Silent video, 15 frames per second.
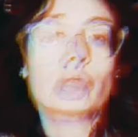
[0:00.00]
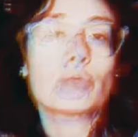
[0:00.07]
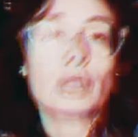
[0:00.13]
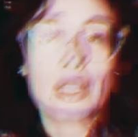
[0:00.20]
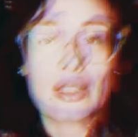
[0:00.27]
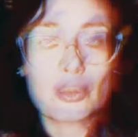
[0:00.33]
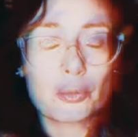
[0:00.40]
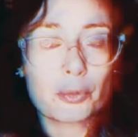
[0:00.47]
bon
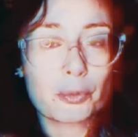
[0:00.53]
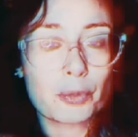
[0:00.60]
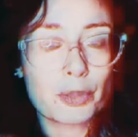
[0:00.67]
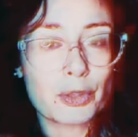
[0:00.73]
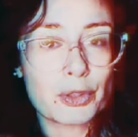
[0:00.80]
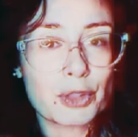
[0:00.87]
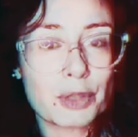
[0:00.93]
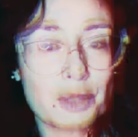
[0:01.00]
là c'est au mois
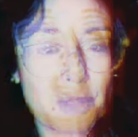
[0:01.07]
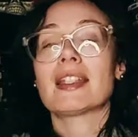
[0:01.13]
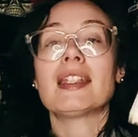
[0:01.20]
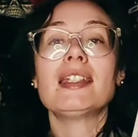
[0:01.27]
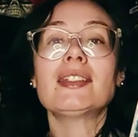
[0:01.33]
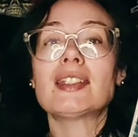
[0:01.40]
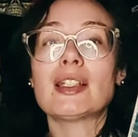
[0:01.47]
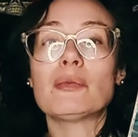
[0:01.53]
d'octobre,
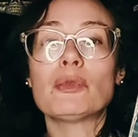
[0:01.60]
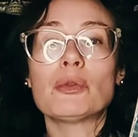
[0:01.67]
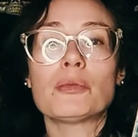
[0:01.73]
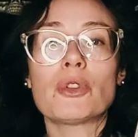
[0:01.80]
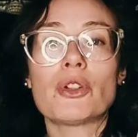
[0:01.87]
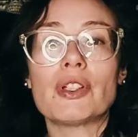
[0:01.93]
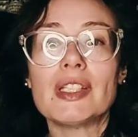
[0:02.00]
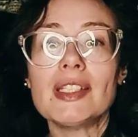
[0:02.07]
était le
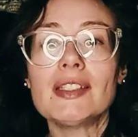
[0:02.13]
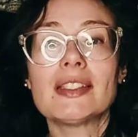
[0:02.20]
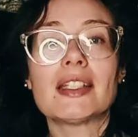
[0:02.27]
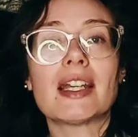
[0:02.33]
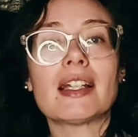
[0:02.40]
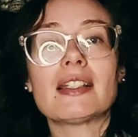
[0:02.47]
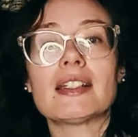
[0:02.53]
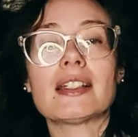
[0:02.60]
moment
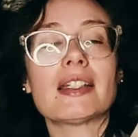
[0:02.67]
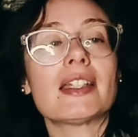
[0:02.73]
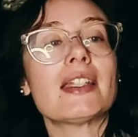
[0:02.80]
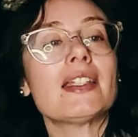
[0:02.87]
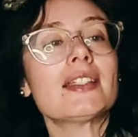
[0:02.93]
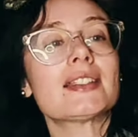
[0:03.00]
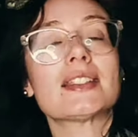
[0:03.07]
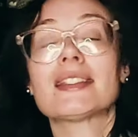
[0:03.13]
idéal
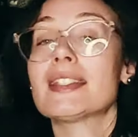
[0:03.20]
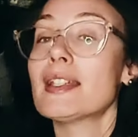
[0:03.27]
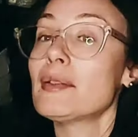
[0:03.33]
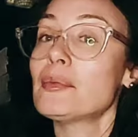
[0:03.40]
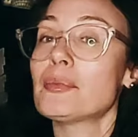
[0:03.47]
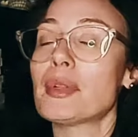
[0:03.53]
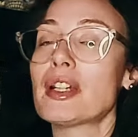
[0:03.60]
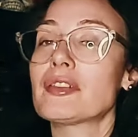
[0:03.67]
et
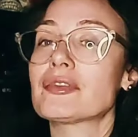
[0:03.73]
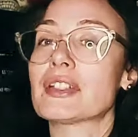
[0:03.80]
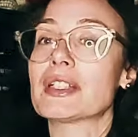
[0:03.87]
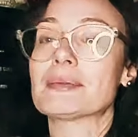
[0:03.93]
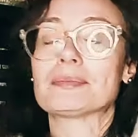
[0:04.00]
c'était parfait.